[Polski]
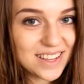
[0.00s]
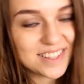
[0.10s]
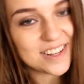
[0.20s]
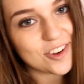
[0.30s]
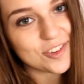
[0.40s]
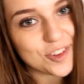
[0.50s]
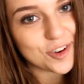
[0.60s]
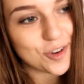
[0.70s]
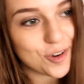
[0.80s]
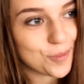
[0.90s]
A jeśli chodzi
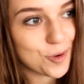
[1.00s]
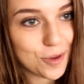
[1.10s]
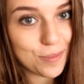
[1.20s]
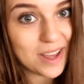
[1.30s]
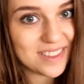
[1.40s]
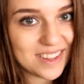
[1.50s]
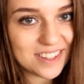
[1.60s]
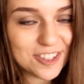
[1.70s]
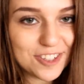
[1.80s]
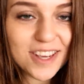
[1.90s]
o moje plany
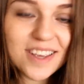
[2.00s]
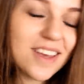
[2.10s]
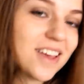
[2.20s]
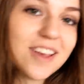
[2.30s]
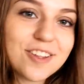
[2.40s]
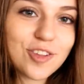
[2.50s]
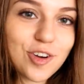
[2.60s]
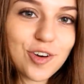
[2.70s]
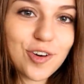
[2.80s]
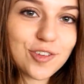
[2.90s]
na dzisiaj,
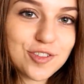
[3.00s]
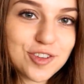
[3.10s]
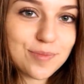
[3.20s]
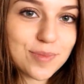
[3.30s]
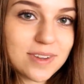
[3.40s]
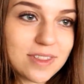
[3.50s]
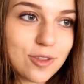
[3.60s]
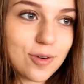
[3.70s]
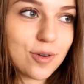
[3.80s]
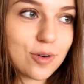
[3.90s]
to idziemy
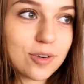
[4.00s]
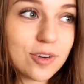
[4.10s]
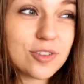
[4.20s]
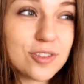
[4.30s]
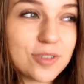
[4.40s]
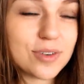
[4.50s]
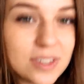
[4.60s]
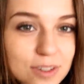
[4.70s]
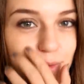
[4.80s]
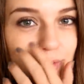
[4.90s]
do kościoła
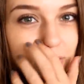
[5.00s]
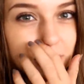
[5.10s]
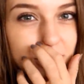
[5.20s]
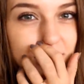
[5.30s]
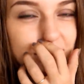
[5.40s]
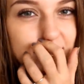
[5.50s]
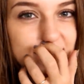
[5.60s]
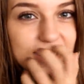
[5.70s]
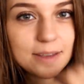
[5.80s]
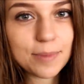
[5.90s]
niedługo o
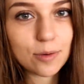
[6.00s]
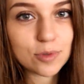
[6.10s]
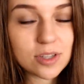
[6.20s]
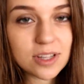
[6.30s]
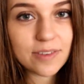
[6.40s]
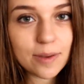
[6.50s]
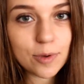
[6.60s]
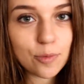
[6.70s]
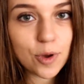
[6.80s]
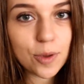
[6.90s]
11:00 Mało
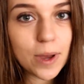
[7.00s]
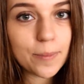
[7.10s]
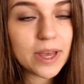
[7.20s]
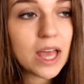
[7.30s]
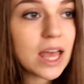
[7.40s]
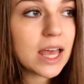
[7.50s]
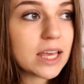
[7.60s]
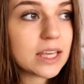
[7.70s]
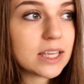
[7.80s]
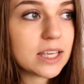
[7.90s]
zostawiamy u mojej mamy
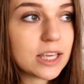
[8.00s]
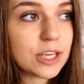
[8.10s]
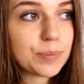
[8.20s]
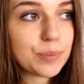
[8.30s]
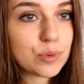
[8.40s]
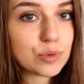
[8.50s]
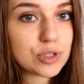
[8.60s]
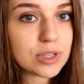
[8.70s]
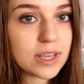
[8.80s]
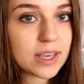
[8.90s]
i
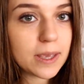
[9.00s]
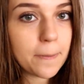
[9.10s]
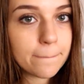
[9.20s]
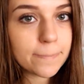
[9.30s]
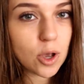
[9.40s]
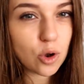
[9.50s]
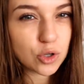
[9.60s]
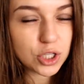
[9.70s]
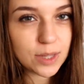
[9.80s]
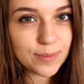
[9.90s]
później o
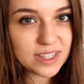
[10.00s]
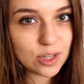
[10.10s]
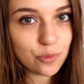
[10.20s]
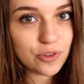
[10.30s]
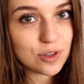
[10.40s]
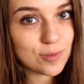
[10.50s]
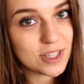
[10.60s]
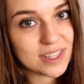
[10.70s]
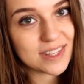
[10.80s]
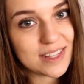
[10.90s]
17:00 mówiliśmy
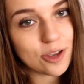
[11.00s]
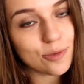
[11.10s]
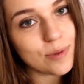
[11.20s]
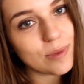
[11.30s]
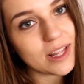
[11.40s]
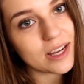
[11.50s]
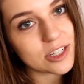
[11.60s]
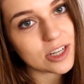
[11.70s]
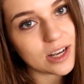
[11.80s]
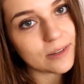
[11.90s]
się ze znajomymi,
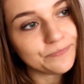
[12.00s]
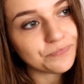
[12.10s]
także